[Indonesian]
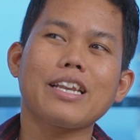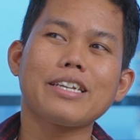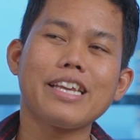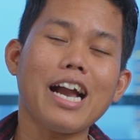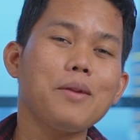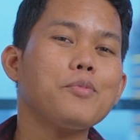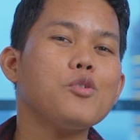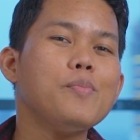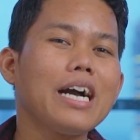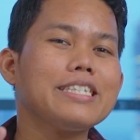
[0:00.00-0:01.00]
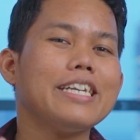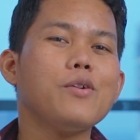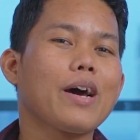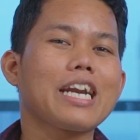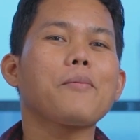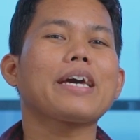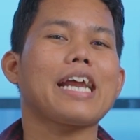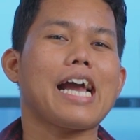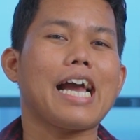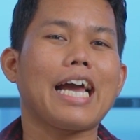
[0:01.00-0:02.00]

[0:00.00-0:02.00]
dia akan berubah jadi warna merah.